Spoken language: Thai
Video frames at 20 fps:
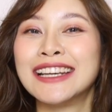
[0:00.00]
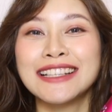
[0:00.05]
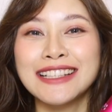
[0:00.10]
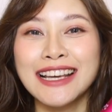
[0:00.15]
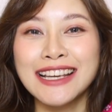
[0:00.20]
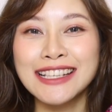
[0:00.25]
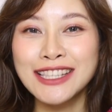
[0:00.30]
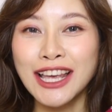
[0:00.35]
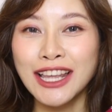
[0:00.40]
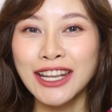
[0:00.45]

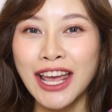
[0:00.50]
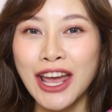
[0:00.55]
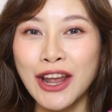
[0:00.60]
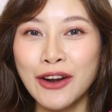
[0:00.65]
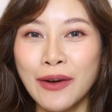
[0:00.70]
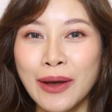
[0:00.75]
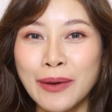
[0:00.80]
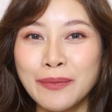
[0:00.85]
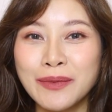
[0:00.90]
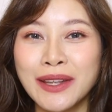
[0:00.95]
Dyson
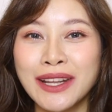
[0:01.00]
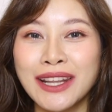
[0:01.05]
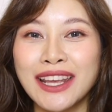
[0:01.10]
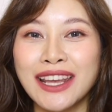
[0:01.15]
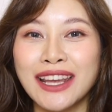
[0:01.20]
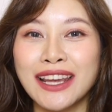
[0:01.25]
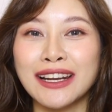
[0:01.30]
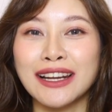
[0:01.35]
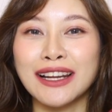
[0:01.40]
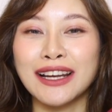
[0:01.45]
Airwrap นั่นเอ
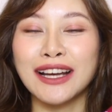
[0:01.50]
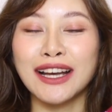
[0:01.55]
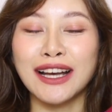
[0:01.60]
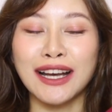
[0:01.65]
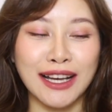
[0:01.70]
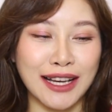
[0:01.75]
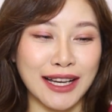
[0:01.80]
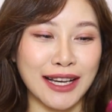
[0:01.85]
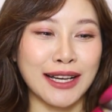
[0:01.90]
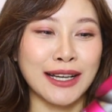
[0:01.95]
งนะ
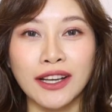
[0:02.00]
คะ